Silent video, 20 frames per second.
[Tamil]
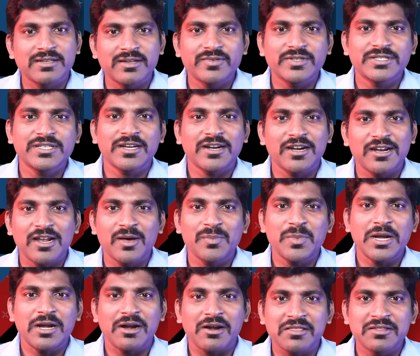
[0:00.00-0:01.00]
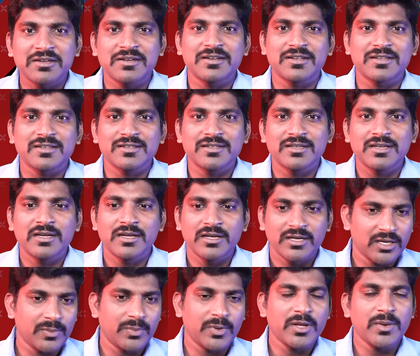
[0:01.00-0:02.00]
சில விஷயங்கள் எல்லாமே நடந்துட்டுருக்கு
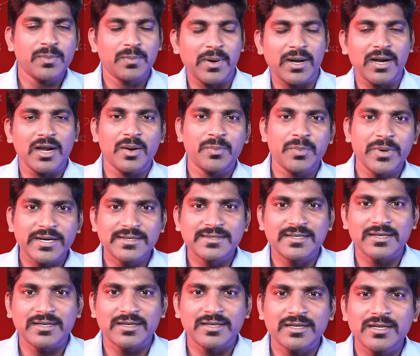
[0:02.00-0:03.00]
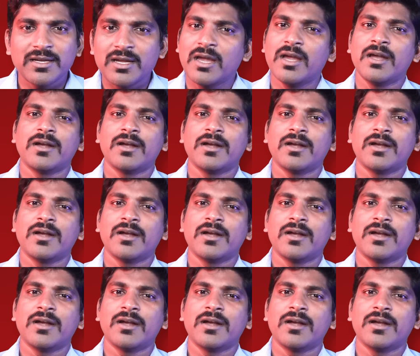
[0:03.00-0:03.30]
இப்படி பல அப்டேட்ஸ் இருக்குது